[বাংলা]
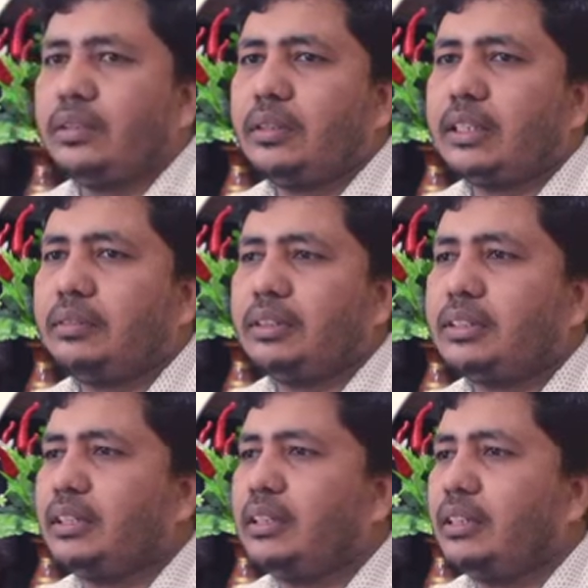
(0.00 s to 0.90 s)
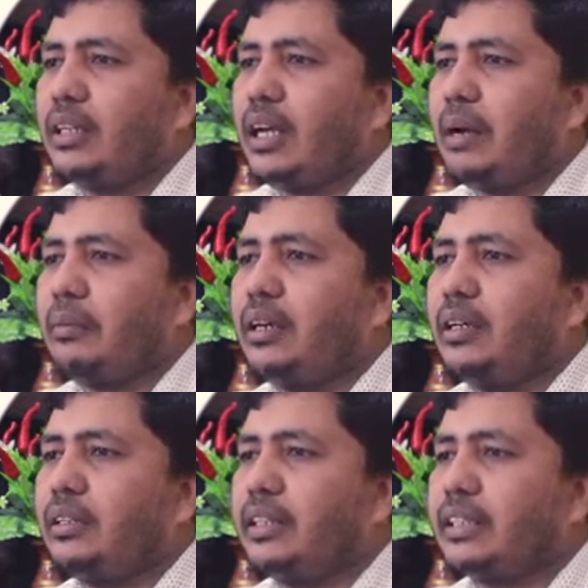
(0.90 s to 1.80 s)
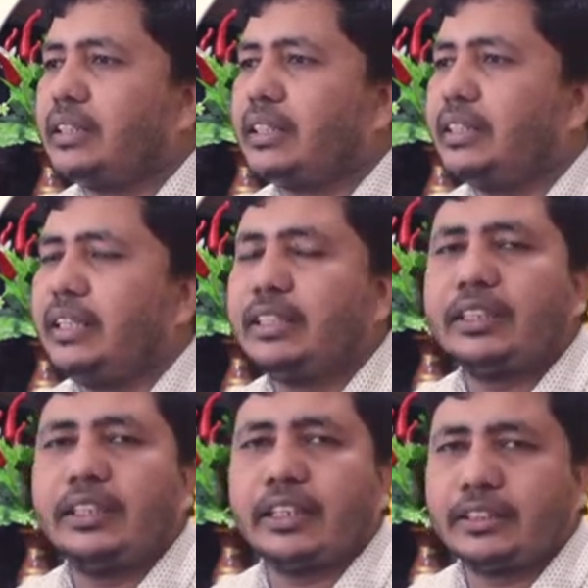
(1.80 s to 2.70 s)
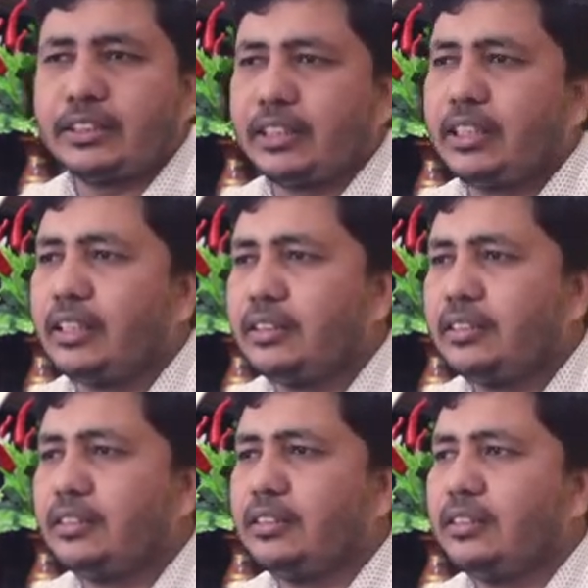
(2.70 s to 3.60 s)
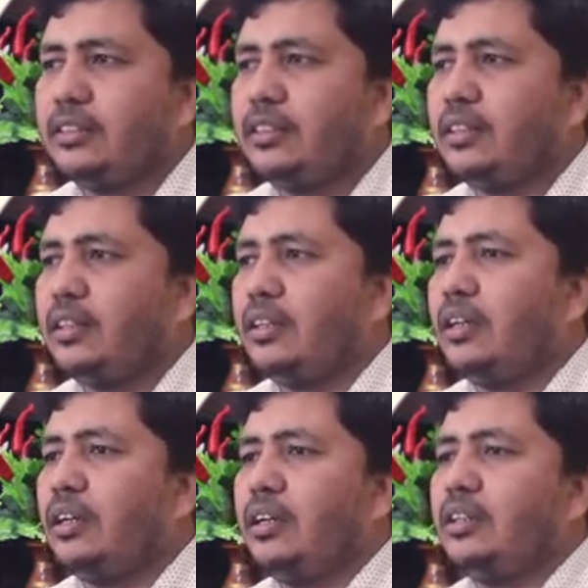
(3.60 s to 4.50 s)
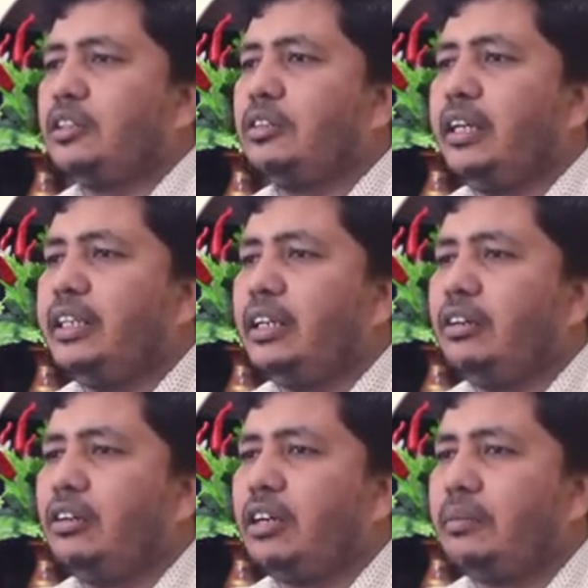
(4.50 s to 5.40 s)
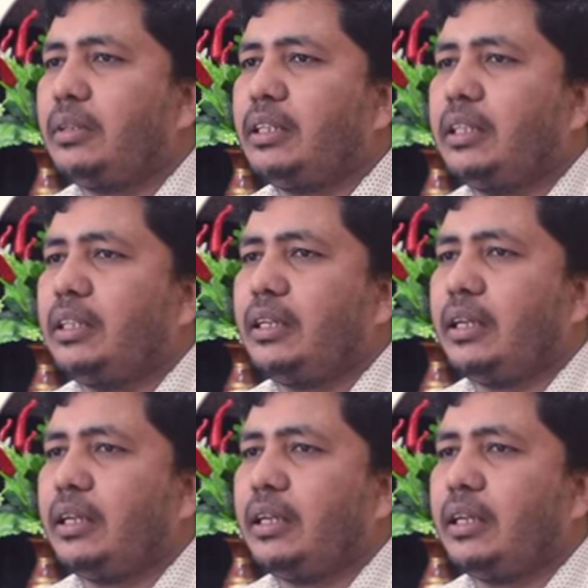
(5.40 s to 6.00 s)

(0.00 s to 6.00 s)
দেখতে পাচ্ছেন আমার টেক্সটটা সেন্টারে দেখাচ্ছে তাই না তো এইটা হলো আমাদের